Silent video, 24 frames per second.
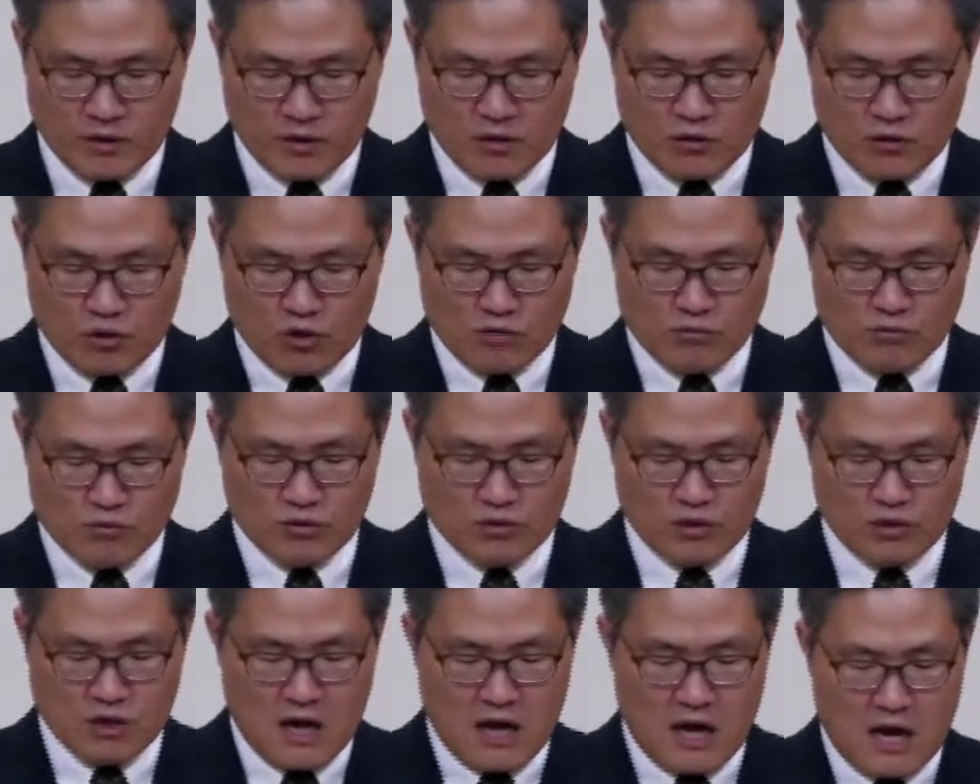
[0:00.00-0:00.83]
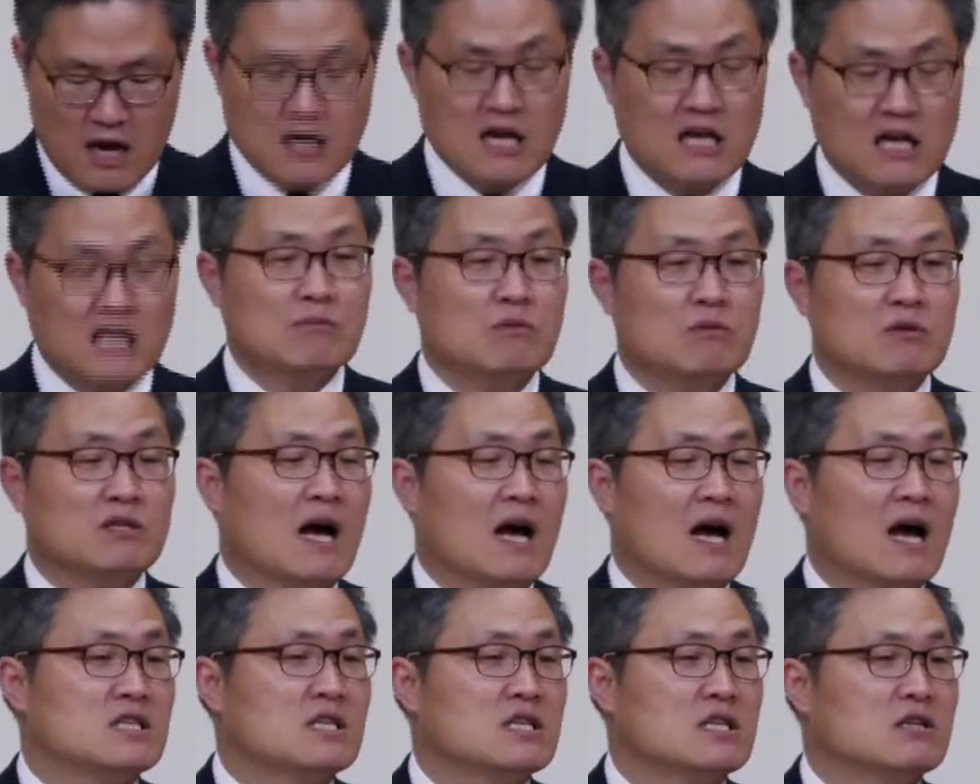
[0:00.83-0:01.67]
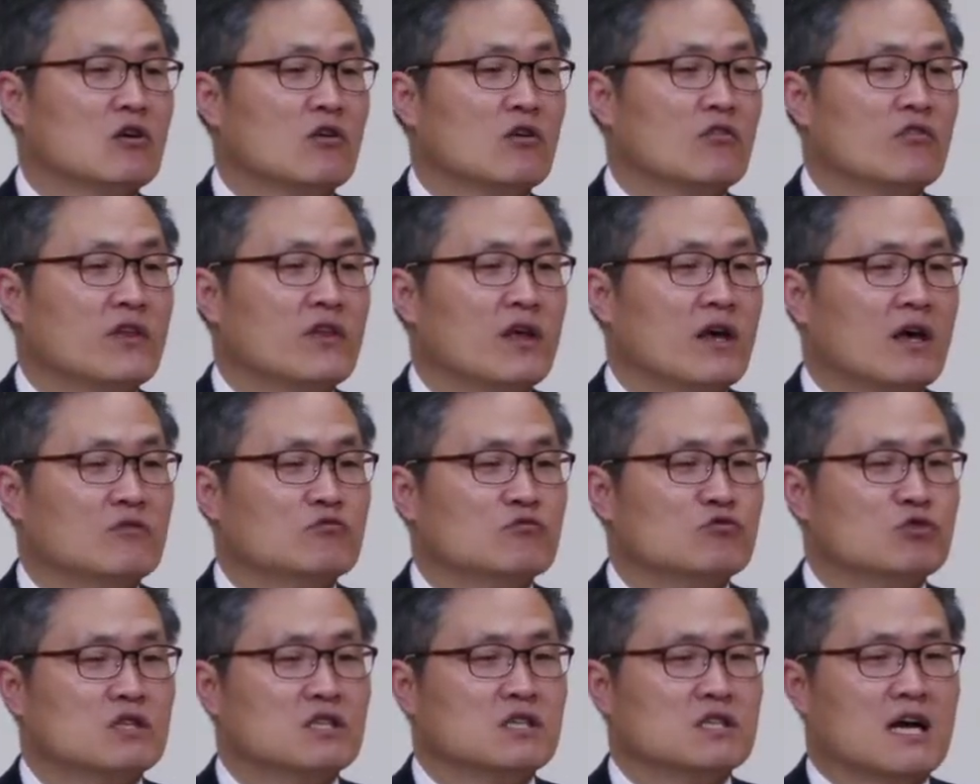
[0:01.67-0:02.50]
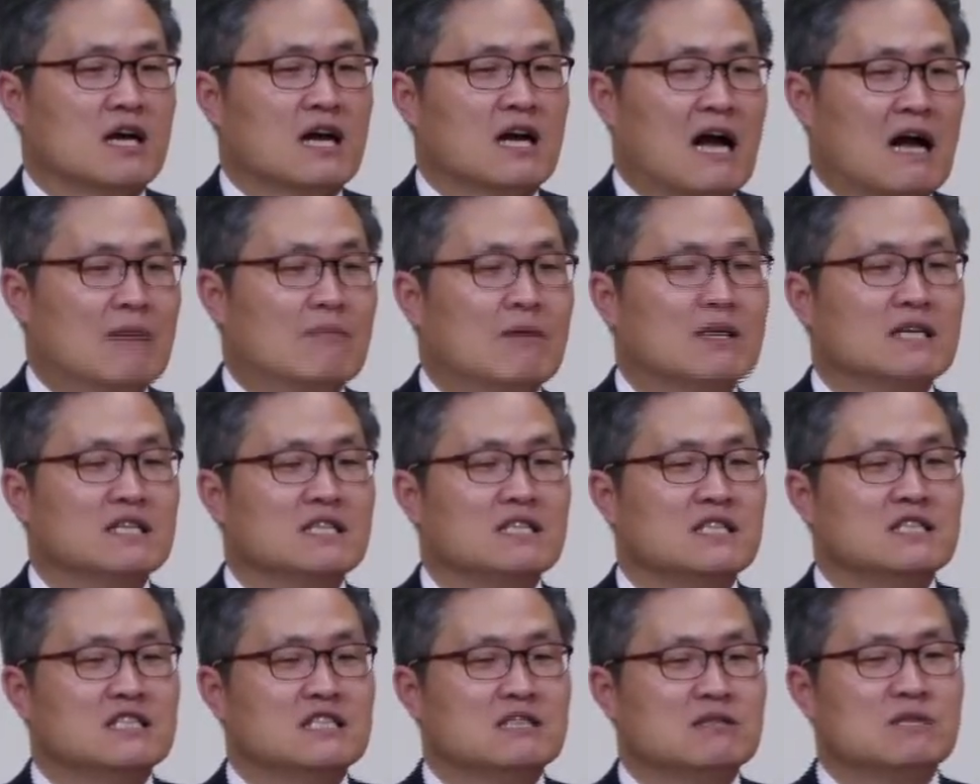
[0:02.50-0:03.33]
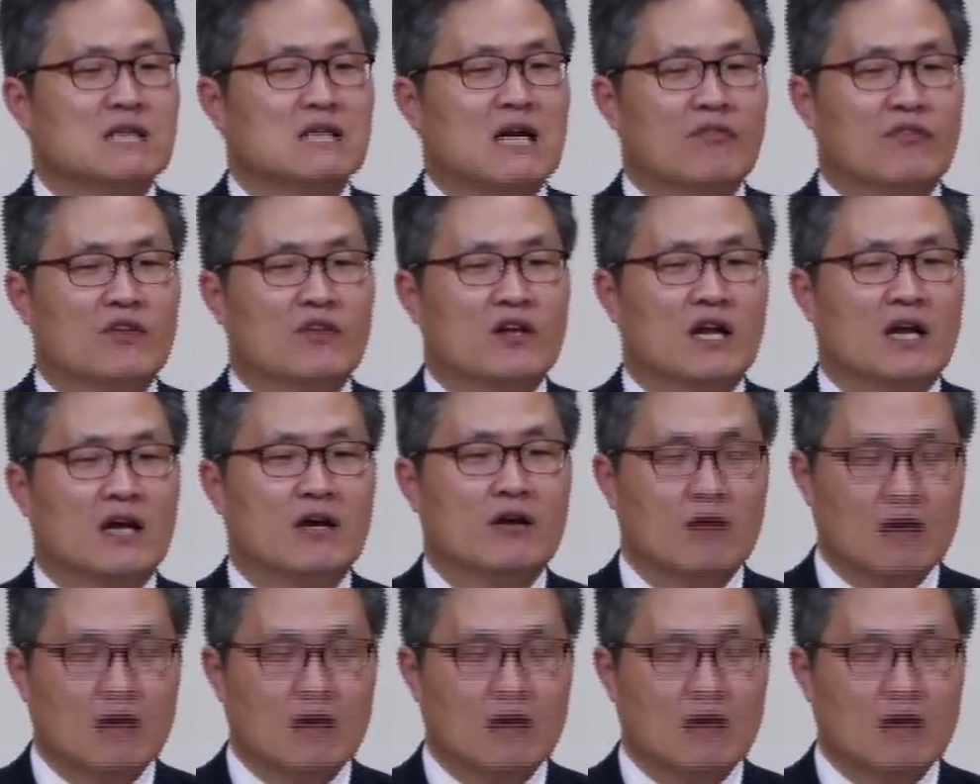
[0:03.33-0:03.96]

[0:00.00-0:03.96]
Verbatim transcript: 여러분, 하나님이 다 하실 건데 우리 그냥 가만히 있으면 안 되나요?